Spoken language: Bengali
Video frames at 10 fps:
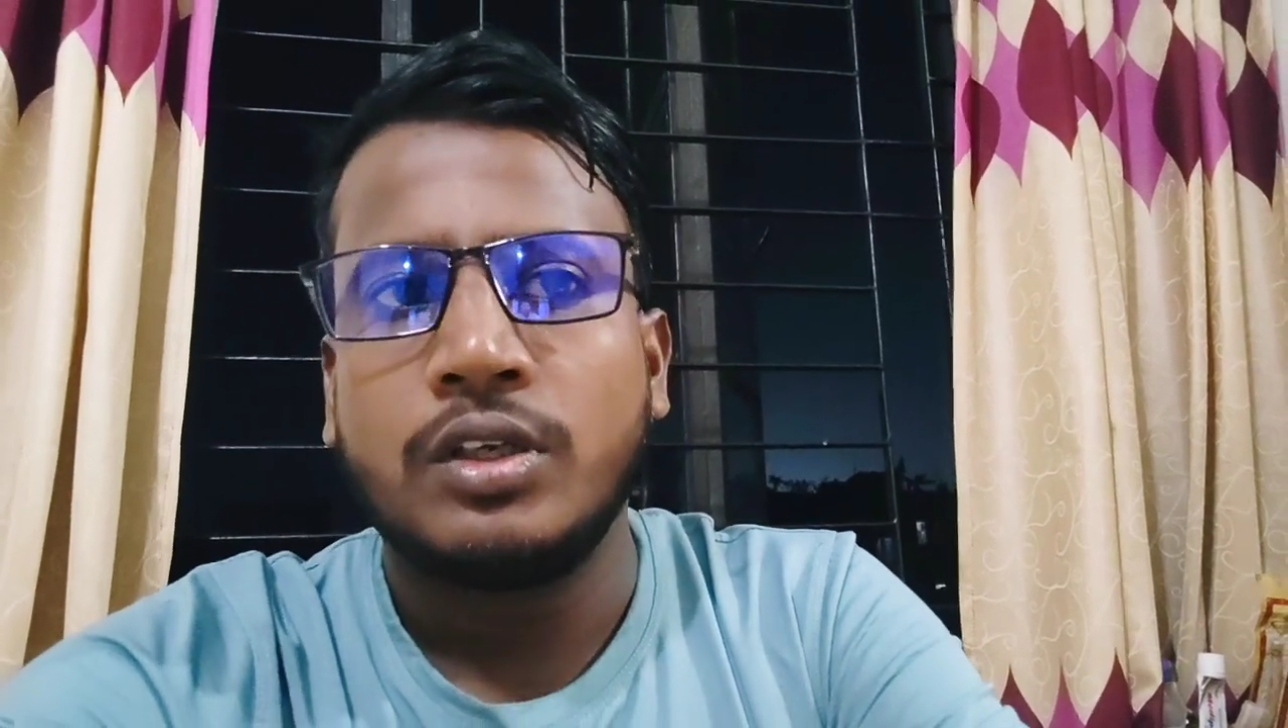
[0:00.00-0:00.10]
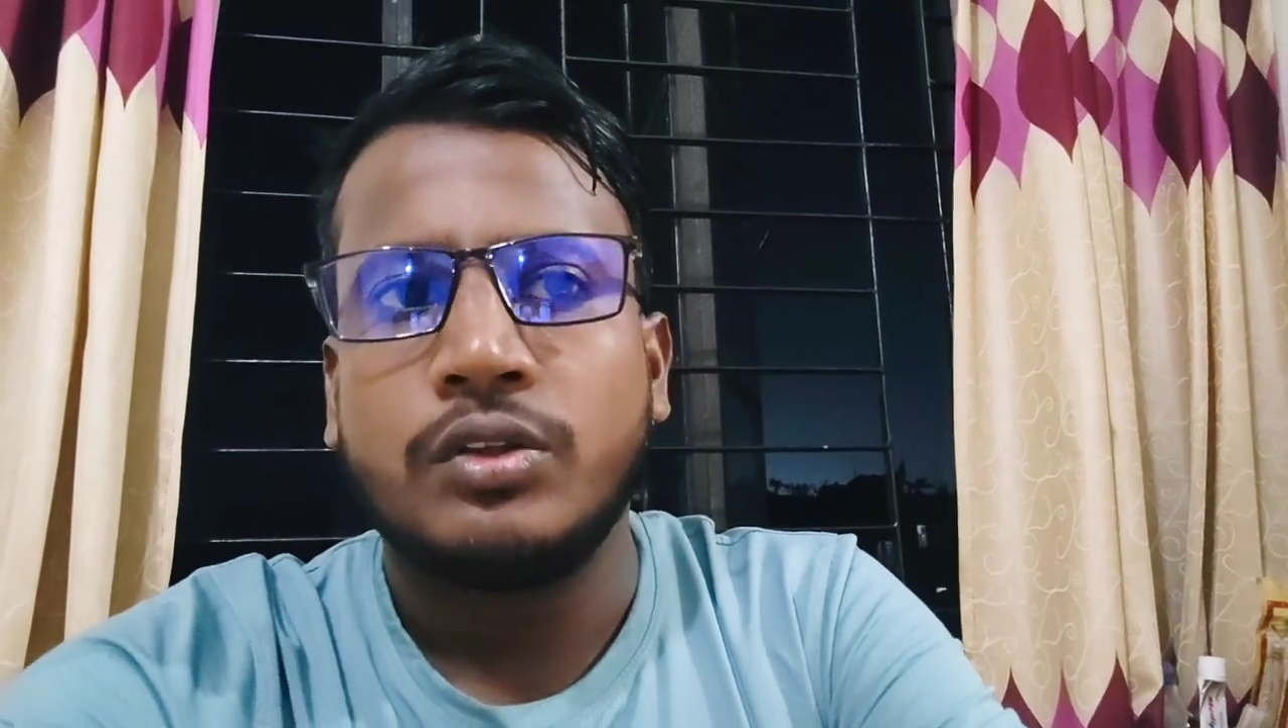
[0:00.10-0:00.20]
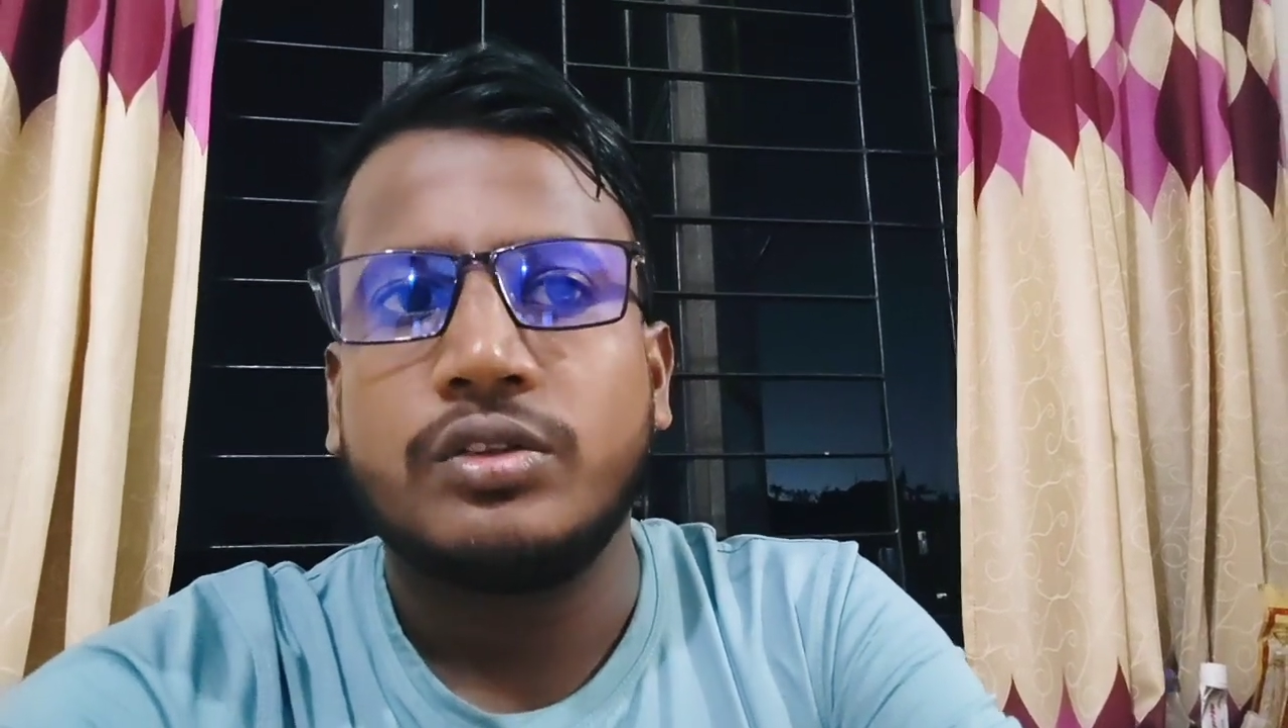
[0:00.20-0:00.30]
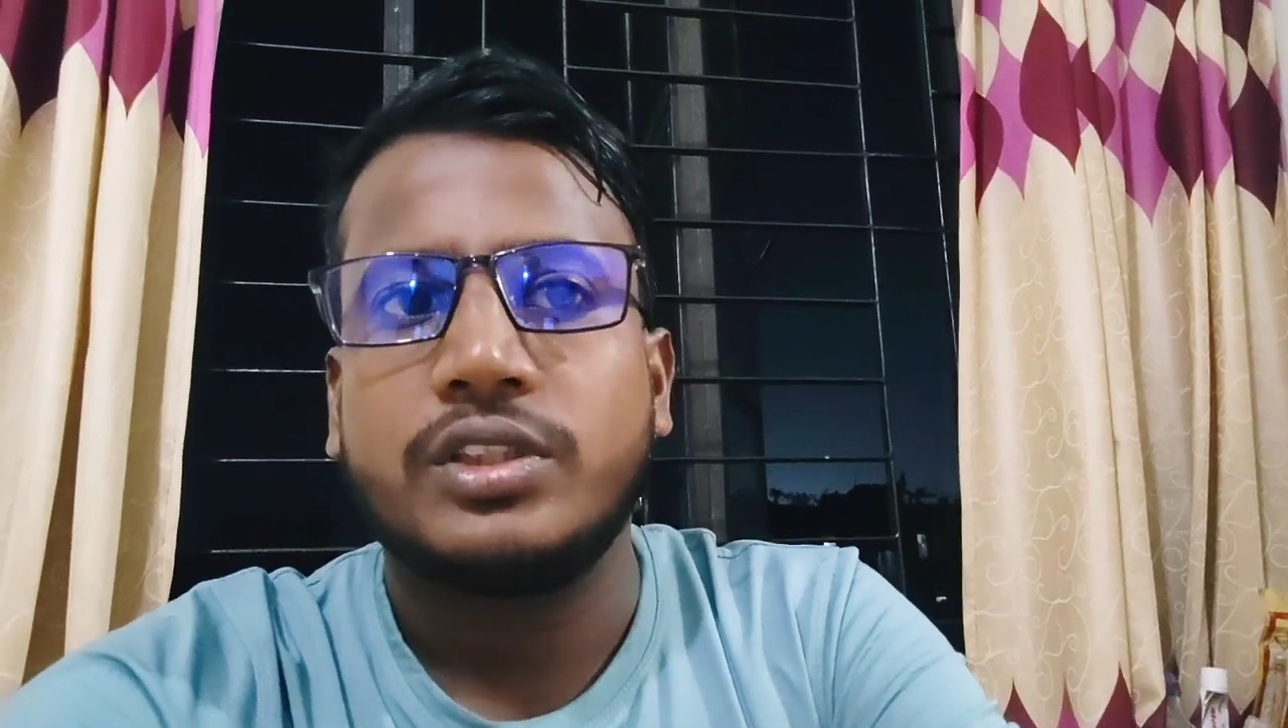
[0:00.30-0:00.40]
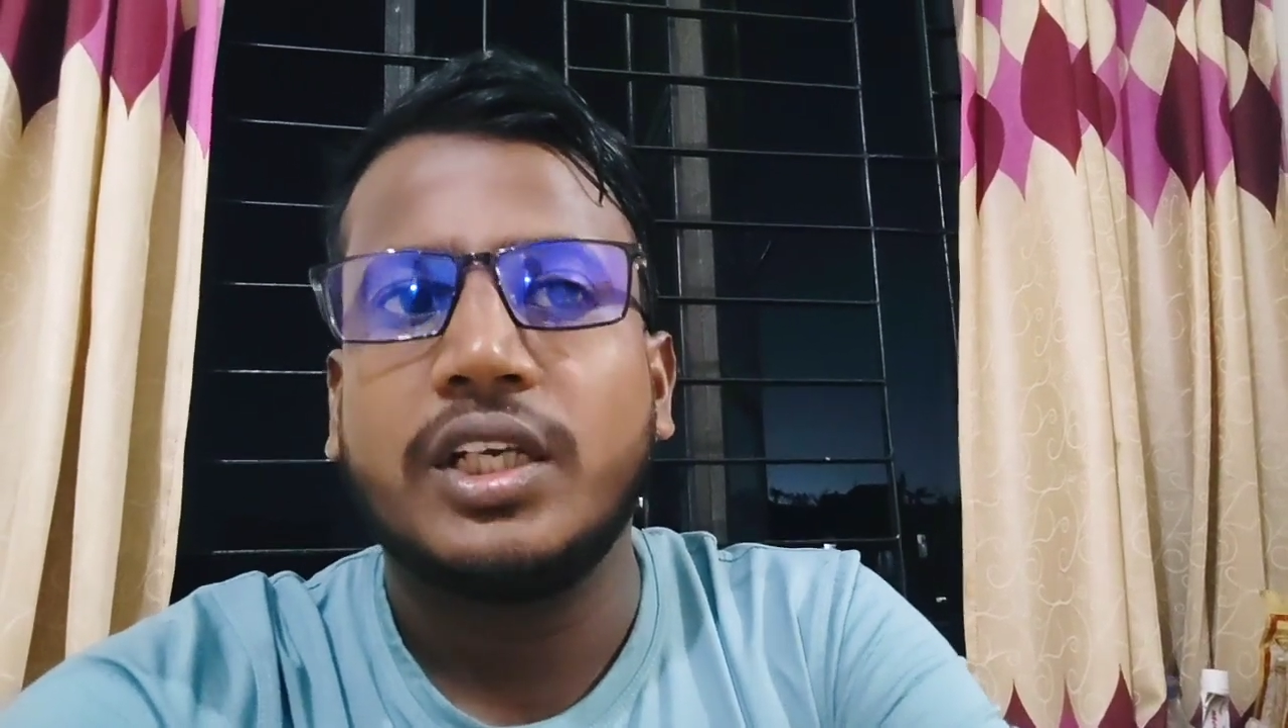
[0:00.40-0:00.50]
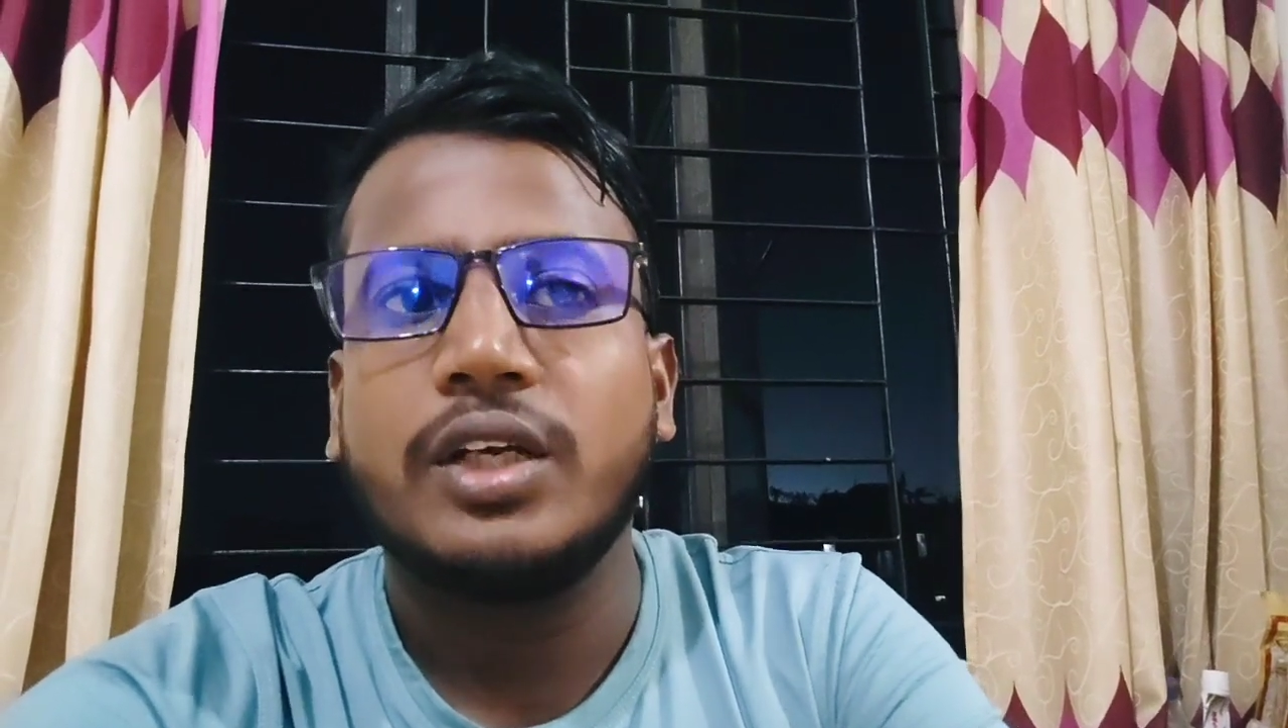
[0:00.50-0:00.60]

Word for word: তো সে